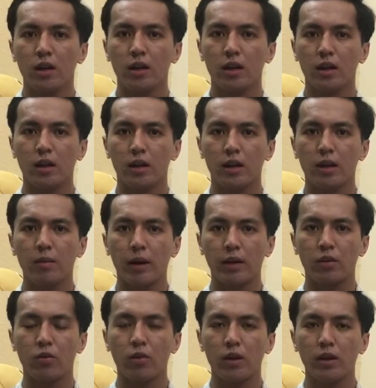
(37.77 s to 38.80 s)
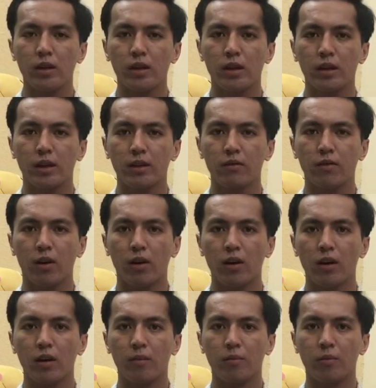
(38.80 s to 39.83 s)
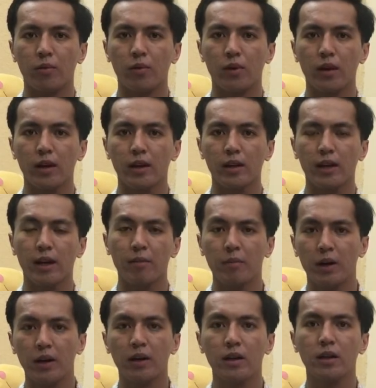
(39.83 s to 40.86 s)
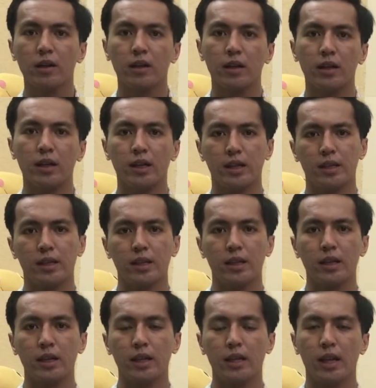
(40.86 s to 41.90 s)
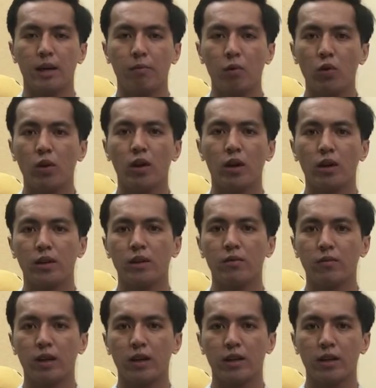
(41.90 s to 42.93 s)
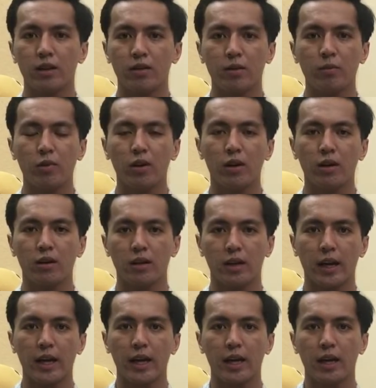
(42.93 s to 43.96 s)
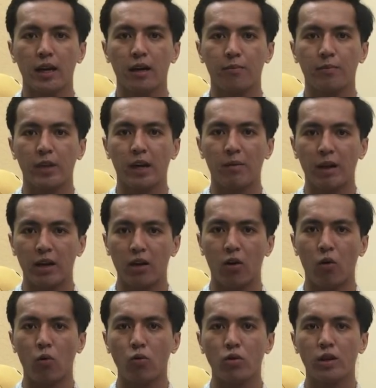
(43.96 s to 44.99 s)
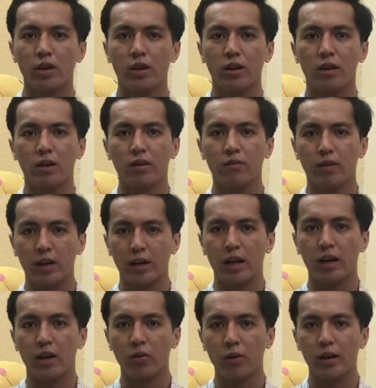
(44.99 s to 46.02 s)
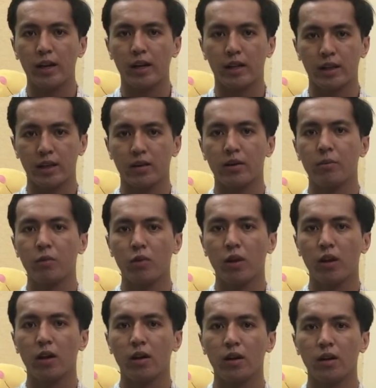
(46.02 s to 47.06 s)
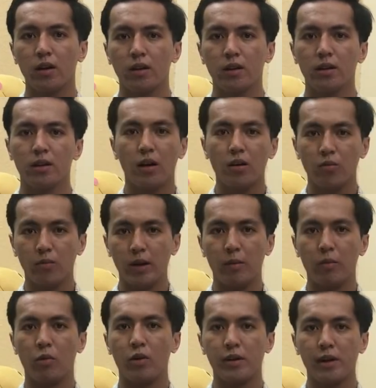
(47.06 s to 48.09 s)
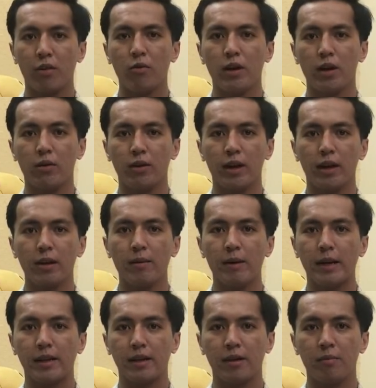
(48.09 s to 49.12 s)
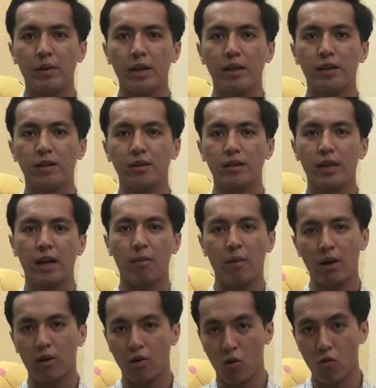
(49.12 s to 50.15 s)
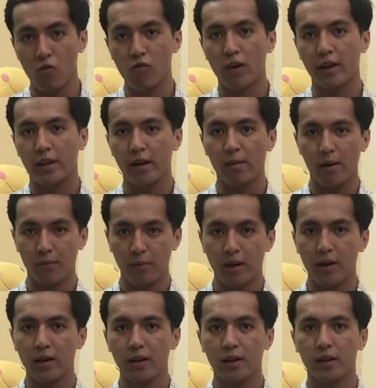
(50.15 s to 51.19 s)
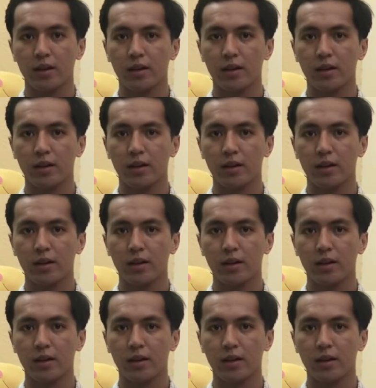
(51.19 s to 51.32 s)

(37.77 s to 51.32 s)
thì các bạn chú ý trên cái vỏ hộp của các cái chai mới thì chỉ ghi là Mugler chứ không phải Theory Mugler còn các cái hộp chai bản cũ thì nó vẫn để nguyên là Theory Mugler đó cũng là một cái dấu hiệu để các bạn nhận biết giữa chai bạn cũ và chai bạn mới